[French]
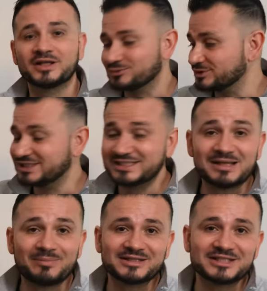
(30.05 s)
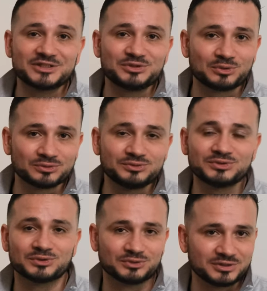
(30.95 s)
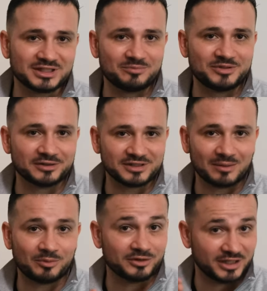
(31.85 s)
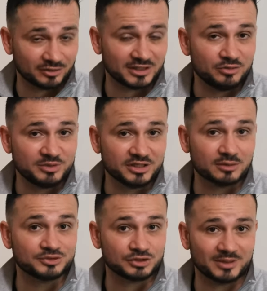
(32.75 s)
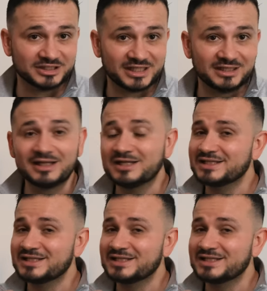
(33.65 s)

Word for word: Donc j'ai déjà partagé du contenu sur d'autres trépieds en carbone et en aluminium sur ma chaîne.